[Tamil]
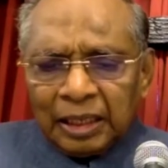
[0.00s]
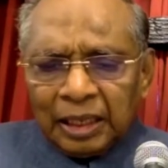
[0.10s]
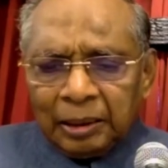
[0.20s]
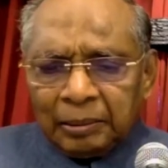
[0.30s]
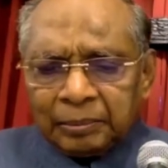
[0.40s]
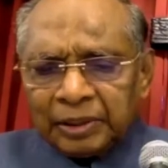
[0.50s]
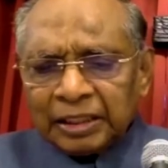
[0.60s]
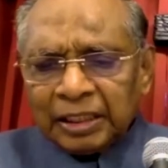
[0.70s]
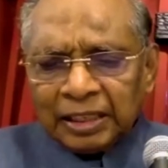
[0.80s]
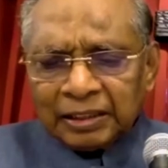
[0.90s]
நாம்
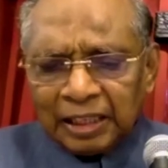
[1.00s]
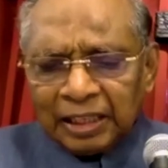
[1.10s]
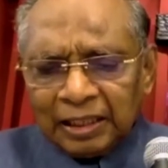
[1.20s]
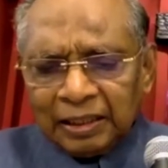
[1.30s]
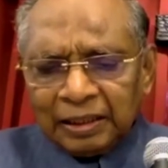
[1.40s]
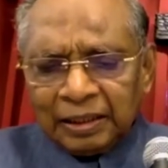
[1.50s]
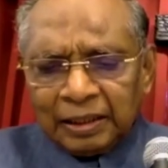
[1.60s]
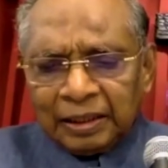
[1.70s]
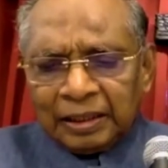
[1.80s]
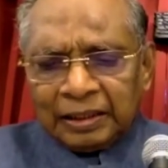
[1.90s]
இந்த இடத்துல
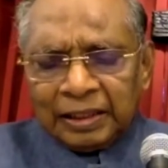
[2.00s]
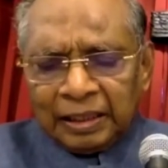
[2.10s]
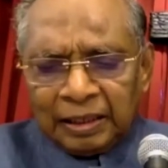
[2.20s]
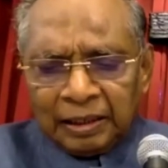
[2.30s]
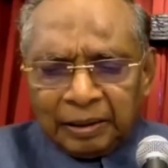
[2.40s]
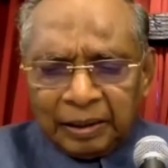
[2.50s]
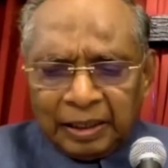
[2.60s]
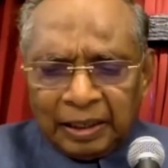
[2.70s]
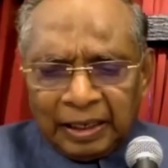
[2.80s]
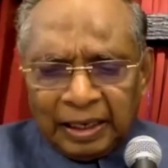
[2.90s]
இந்த
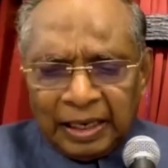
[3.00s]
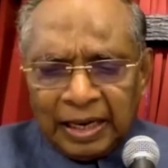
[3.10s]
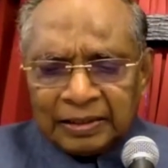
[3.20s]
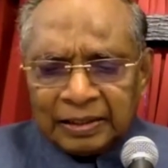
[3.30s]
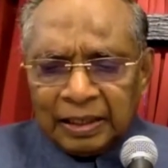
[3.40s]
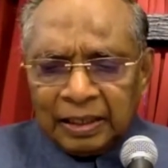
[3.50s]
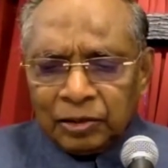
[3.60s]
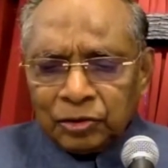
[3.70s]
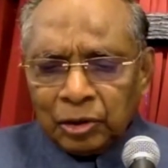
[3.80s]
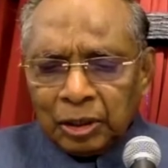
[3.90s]
லே
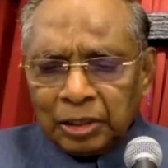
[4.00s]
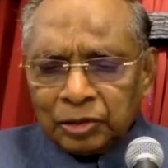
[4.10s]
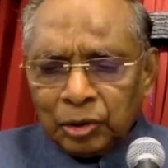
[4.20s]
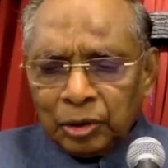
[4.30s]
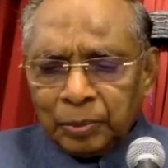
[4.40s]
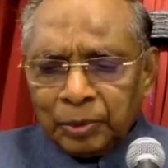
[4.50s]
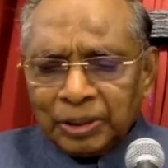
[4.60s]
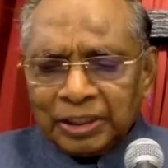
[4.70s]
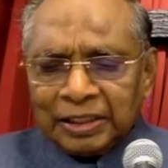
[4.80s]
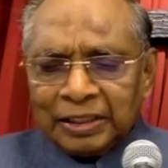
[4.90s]
அசைடுன்னு சொன்ன
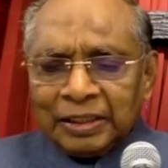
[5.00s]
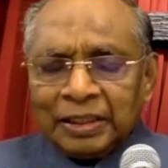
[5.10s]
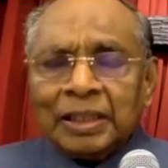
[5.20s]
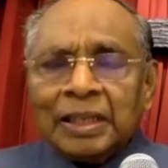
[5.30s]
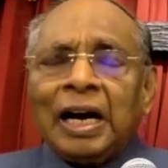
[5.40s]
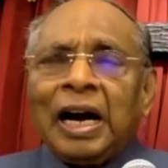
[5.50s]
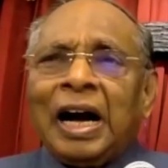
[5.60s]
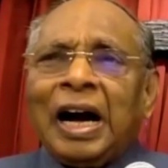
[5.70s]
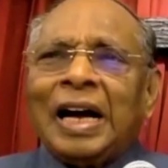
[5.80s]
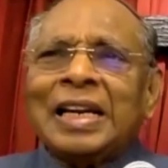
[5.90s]
சொல்லும்போது
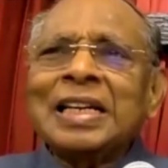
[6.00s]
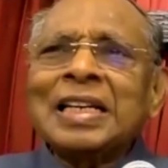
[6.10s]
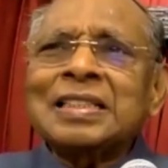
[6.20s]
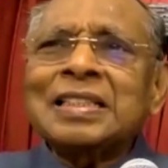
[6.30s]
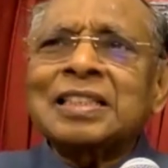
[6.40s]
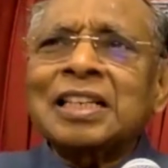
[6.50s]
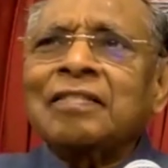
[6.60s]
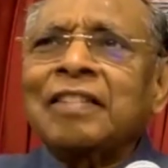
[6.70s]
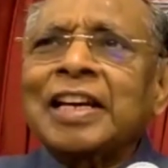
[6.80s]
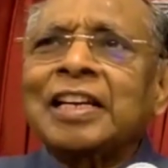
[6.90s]
அன்னெசரி
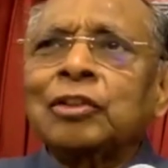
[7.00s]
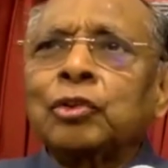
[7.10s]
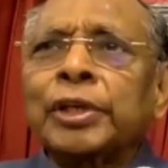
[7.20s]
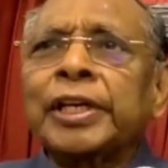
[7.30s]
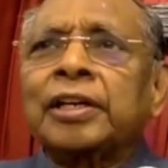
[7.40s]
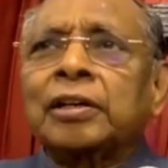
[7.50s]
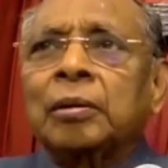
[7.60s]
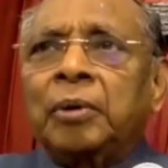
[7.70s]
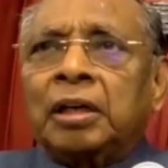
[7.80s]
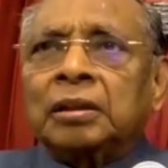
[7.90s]
வெயிட்டை தூக்கிட்டு
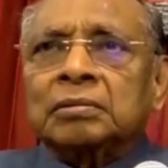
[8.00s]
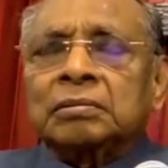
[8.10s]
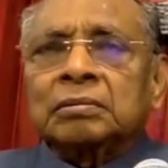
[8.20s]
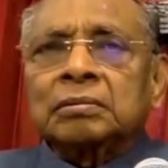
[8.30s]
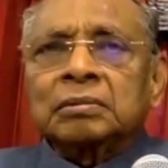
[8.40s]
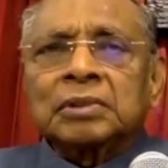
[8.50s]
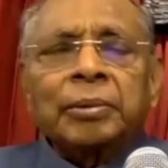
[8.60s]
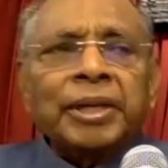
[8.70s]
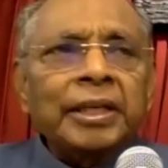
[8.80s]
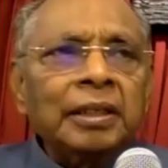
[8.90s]
இருக்கோமா
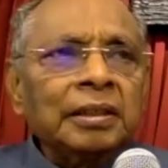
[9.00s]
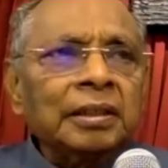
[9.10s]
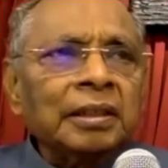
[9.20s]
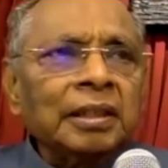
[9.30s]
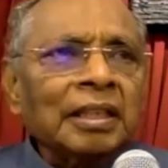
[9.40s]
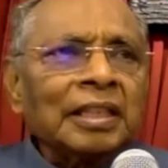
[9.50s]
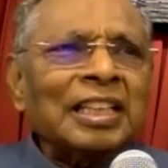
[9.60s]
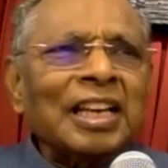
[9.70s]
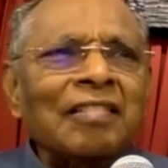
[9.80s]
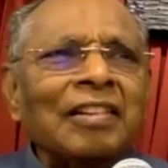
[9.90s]
எப்படி
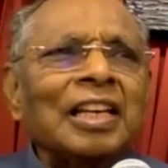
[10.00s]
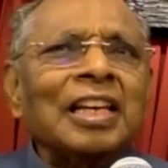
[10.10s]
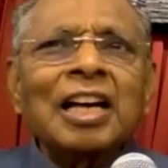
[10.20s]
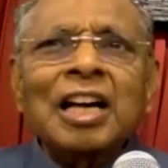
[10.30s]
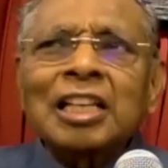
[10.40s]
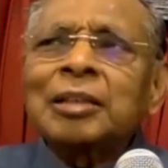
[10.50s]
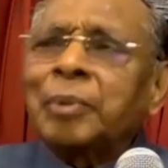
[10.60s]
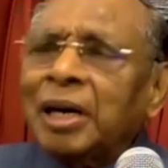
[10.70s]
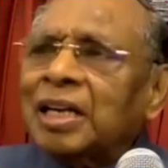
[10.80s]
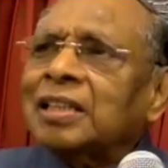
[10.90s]
தேவையில்லாத
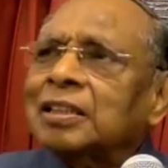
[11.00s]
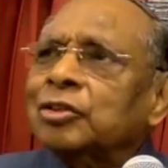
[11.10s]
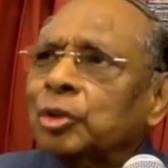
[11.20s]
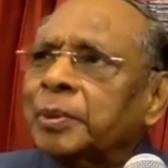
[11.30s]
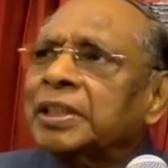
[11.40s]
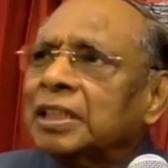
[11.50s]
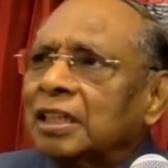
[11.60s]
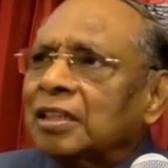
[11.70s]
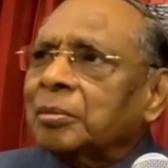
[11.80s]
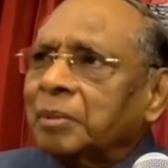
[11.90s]
பாரத்தை
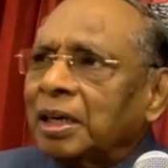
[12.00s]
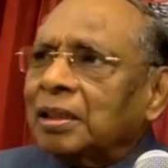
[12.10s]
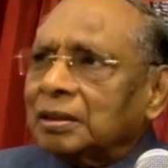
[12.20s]
சுமந்துக்கிட்டு இருக்கோமா